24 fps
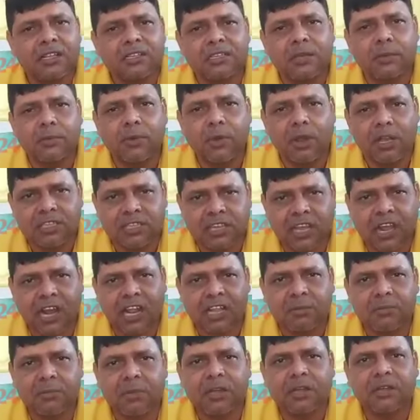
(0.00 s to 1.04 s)
इन सबों का
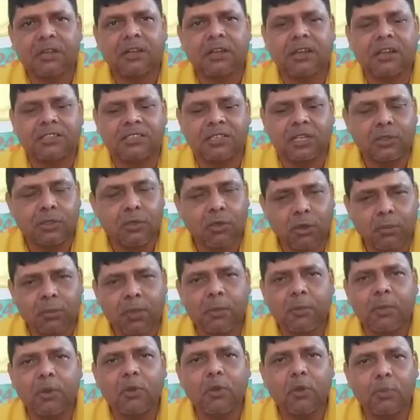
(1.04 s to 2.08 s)
सकारात्मक
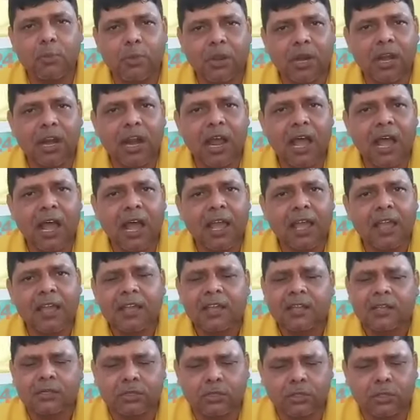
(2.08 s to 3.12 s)
सहयोग भी हम लोग को मिल रहा है
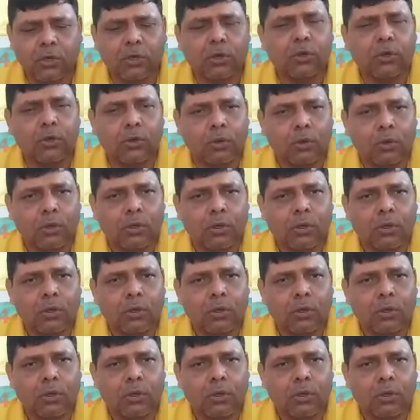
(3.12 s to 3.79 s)
जो